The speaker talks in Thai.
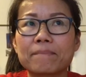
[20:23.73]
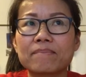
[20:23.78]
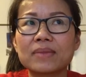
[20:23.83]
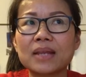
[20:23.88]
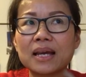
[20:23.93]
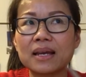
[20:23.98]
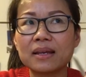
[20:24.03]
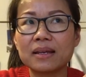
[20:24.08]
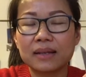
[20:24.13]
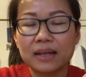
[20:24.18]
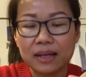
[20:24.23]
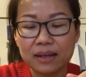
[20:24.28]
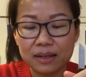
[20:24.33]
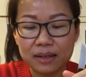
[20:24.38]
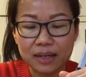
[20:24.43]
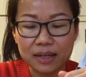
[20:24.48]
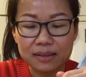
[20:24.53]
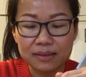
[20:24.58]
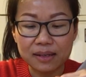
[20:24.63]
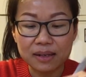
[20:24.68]
ในใน
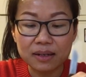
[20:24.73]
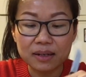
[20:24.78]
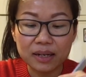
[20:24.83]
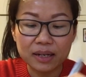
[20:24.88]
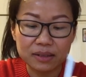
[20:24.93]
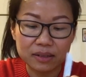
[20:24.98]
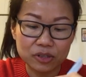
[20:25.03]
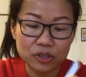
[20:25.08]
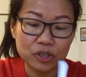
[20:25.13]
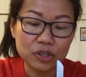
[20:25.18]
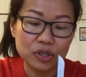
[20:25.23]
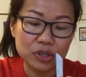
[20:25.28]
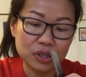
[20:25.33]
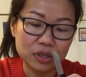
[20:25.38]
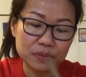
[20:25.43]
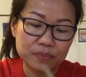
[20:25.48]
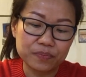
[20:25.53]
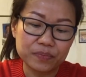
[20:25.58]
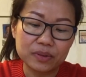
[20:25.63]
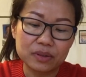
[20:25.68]
ในเส้นเลือดเยอะ
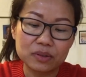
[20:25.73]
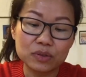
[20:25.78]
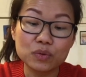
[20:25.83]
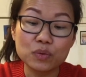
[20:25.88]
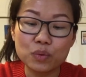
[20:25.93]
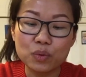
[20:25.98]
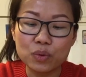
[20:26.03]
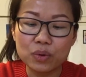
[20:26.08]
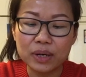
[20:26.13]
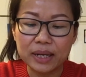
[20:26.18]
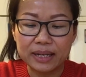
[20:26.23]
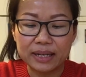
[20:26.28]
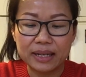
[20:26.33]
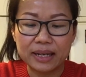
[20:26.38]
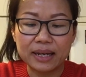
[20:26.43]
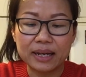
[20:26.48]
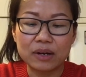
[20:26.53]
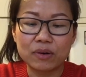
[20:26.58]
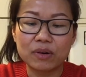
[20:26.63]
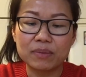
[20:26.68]
สูงอะไร
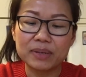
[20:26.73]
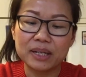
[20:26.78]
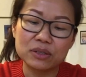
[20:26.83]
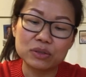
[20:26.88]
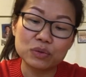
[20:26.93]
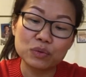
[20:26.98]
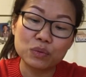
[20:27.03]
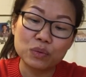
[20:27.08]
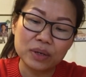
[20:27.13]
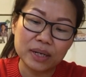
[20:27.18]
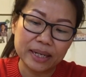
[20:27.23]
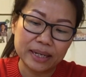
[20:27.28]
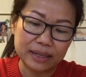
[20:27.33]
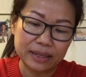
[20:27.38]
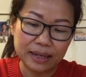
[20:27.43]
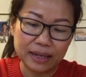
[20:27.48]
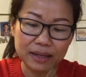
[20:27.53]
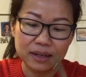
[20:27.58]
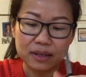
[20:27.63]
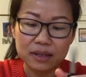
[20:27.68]
เงี้ยค่ะความดันสูงอะไร
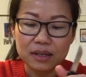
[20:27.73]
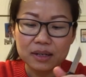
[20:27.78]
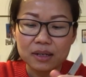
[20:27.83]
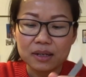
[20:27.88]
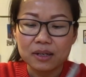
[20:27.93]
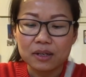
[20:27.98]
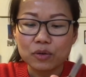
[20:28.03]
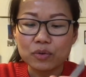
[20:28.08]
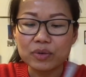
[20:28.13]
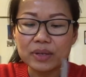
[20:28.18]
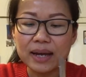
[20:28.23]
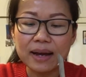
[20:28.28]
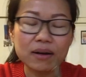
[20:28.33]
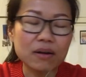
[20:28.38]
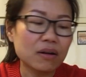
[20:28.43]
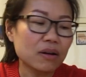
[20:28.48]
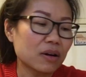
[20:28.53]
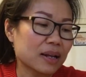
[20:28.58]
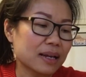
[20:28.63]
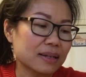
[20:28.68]
เงี้ยคุณย่า
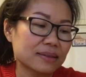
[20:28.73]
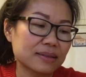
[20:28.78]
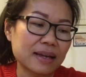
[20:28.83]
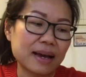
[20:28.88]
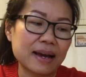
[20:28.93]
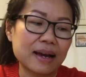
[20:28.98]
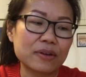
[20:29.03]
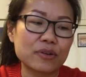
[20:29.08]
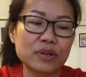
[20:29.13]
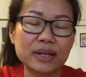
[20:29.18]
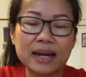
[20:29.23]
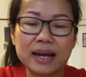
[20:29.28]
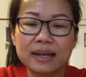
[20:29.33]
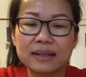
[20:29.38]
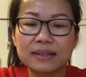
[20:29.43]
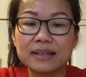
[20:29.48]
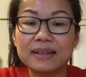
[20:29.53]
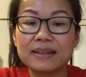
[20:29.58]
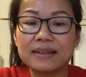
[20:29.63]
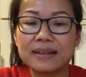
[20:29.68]
ก็รักษาโดยการ
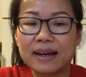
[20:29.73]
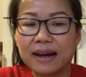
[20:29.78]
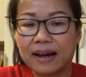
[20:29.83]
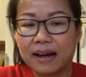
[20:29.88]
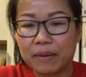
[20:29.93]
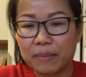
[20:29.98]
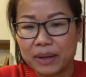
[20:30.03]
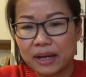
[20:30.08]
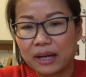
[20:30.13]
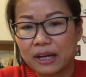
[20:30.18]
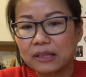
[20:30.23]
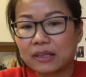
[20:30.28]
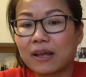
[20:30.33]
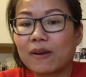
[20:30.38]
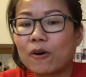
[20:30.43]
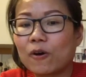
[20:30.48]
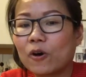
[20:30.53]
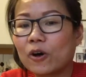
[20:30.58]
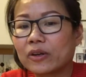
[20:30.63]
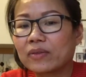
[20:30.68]
กินยามาต
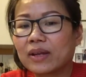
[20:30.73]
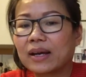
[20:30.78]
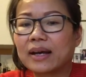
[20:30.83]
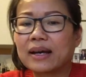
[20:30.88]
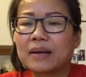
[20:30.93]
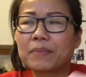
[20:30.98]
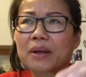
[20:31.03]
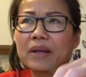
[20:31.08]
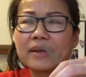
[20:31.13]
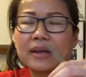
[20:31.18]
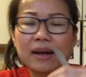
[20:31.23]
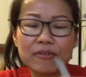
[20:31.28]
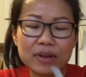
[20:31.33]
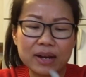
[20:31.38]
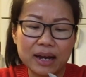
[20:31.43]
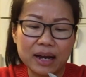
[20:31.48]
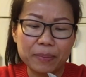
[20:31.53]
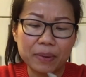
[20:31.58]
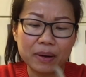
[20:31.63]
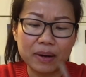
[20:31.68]
ลอดนะคะระยะเว
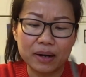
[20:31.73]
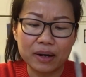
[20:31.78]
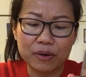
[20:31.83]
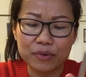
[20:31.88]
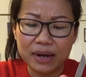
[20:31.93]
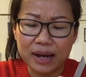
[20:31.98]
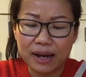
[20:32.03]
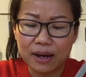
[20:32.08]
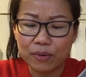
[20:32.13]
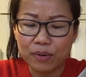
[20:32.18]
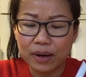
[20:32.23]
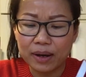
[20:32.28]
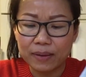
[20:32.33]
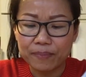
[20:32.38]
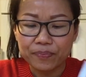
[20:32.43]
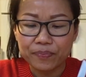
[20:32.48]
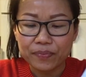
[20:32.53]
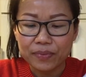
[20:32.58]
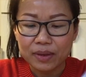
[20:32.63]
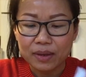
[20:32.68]
ลาเราเราเรา
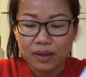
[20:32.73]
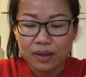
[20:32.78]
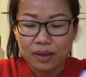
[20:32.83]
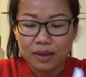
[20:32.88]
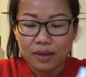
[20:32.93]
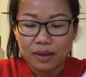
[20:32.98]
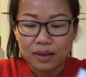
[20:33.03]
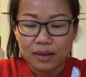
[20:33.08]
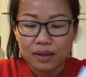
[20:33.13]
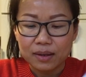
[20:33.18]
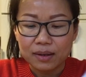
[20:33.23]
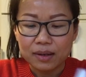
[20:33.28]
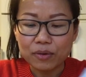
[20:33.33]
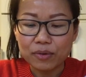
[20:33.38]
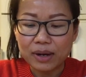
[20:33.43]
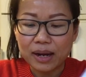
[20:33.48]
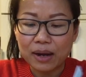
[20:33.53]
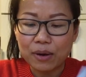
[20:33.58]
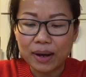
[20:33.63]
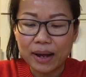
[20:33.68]

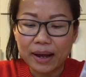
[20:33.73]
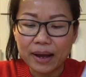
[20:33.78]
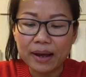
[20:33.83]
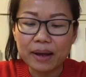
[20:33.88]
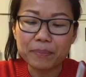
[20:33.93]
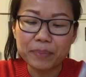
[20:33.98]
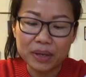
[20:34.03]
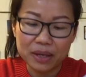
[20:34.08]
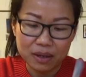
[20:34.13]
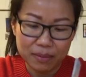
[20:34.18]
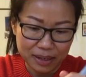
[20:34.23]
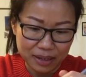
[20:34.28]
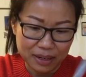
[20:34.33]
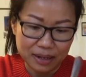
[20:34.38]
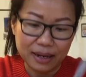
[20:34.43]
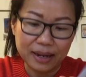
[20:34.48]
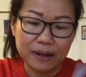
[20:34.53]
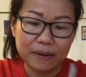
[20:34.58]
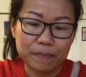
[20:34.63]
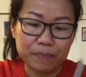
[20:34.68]
เราห้าปีมา
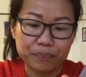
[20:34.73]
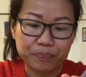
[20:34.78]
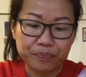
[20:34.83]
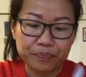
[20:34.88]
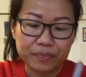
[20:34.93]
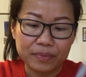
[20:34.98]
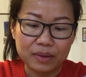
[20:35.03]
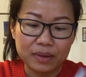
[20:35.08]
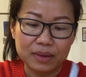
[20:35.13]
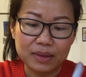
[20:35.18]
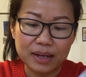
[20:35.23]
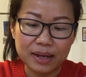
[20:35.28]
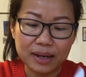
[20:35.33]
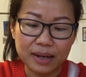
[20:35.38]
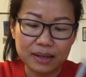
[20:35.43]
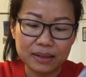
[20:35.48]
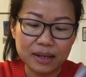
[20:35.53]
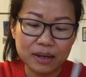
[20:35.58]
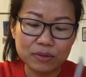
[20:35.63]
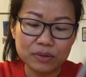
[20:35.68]
นี้แหละนะ
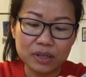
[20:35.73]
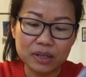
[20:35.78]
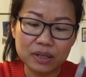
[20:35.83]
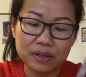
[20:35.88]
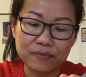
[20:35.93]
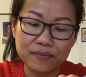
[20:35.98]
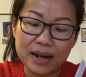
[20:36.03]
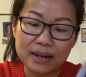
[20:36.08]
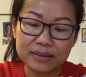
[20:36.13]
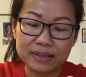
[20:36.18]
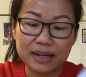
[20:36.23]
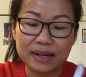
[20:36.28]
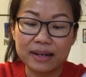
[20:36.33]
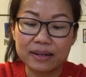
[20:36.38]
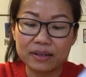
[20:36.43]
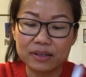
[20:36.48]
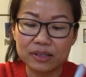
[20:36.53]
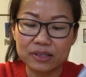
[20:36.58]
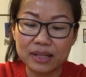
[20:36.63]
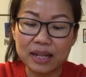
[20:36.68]
คะเท่าที่ฟังจากอั
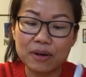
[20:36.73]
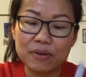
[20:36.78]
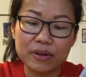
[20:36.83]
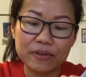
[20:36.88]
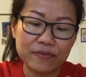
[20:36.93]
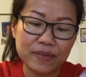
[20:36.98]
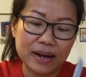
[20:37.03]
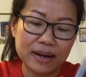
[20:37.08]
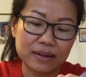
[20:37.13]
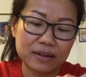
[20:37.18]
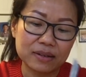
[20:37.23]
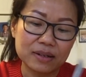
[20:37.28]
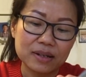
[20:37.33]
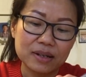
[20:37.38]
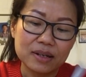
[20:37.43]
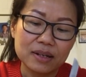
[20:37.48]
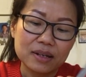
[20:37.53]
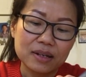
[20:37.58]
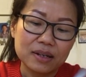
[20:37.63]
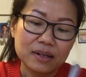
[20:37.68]
นเดอร์สเล่าให้ฟัง
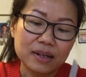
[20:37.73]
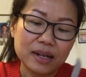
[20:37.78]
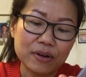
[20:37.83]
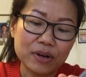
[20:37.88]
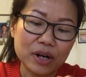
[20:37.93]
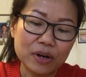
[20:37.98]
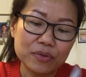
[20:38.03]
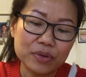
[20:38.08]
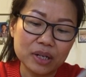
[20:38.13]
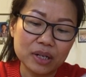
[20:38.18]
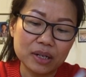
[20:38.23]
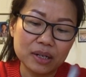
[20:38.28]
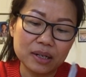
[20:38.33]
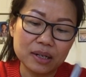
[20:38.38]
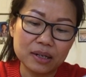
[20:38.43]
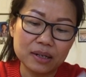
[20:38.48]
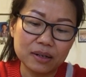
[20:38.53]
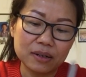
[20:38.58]
แล้วคราวนี้